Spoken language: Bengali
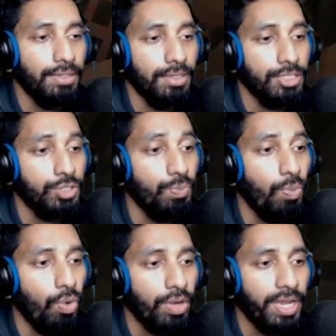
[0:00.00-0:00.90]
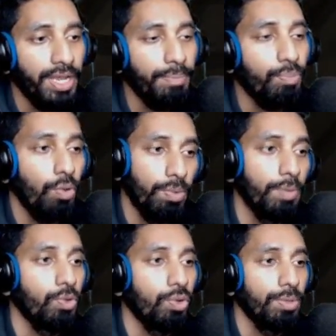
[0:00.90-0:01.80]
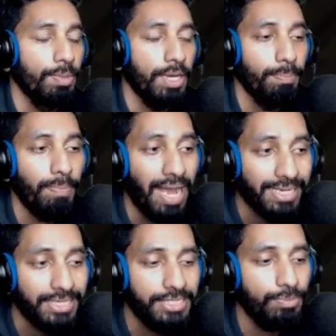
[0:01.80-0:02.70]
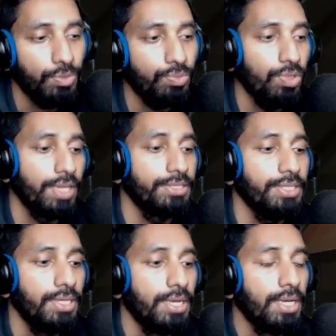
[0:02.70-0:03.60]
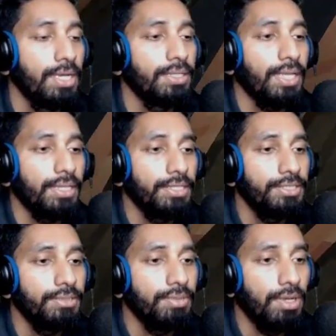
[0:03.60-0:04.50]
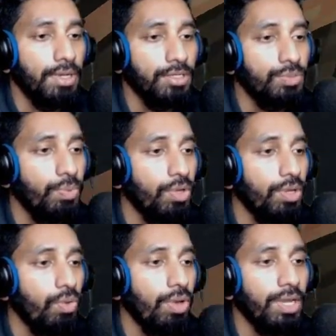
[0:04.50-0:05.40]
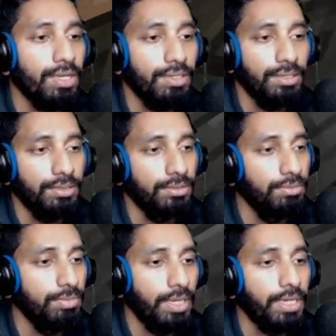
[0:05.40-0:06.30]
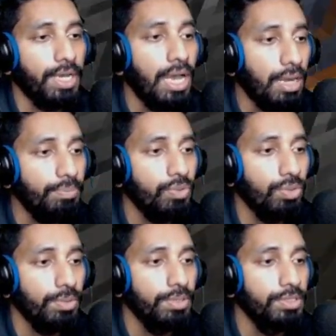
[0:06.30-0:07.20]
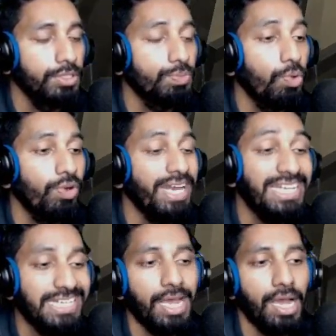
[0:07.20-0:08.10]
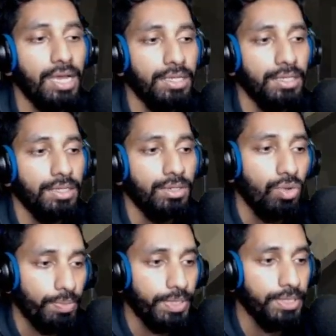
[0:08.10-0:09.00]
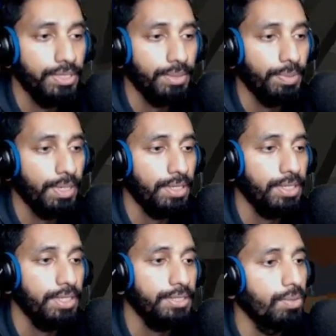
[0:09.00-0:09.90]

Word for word: স্পনে প্রবলেম করবে মানে বাকি যে মুখগুলো আছে তাদের স্পনে অনেক মানে খারাপ করবে যে স্পন রেটটা কমিয়ে দিতে পারে ঠিক আছে